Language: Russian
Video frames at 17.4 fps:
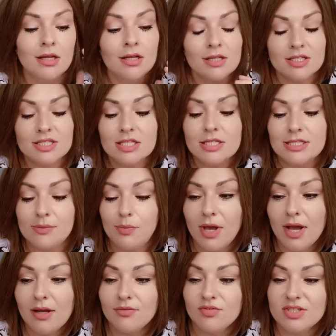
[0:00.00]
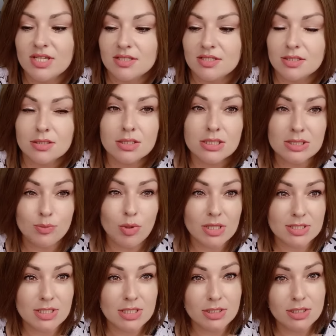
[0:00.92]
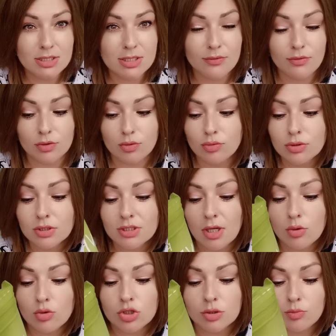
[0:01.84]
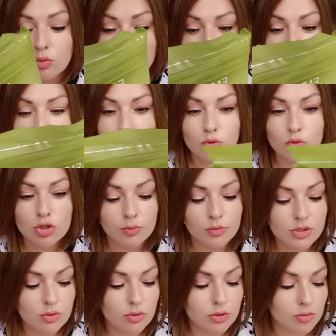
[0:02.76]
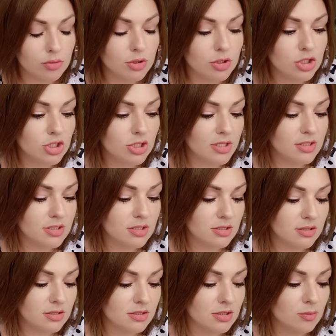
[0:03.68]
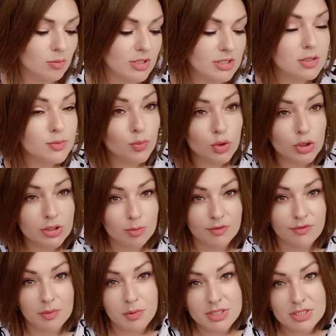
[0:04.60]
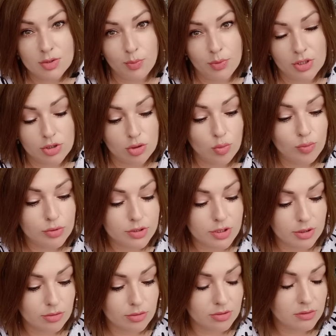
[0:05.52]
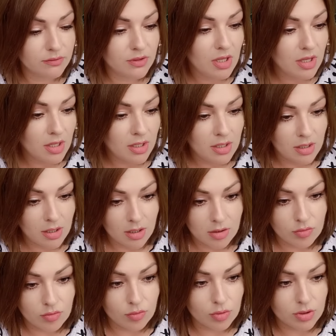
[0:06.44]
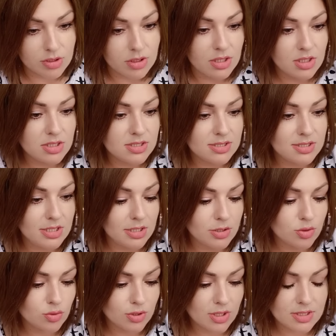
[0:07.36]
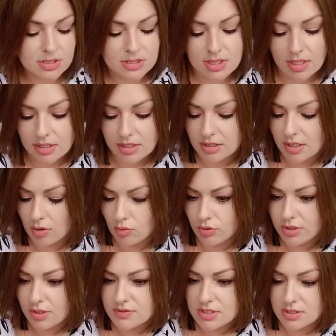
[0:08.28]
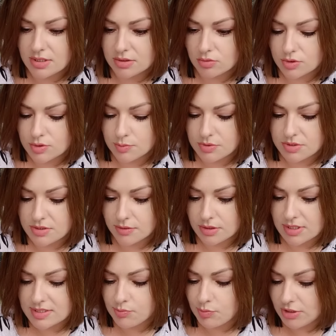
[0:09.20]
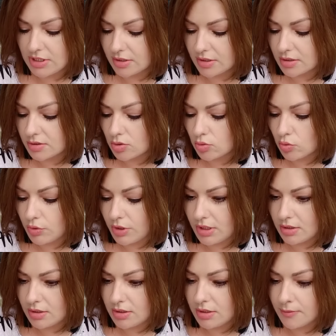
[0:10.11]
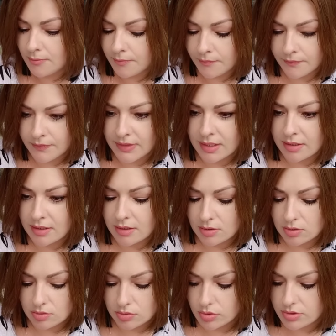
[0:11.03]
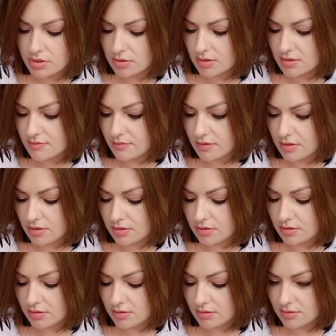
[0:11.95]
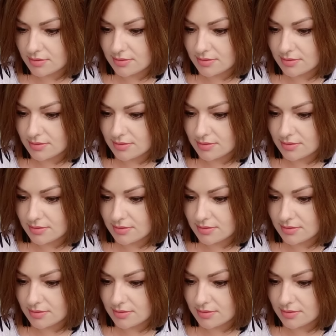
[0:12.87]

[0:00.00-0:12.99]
за себя, взяться за себя, следить за фигурой, да, уже можно, уже можно потихоньку начинать э, заниматься спортом. Два месяца прошло после родов. Вот, и здесь у нас так, какой я взяла-то, господи, я смотрела на куриный, где название это.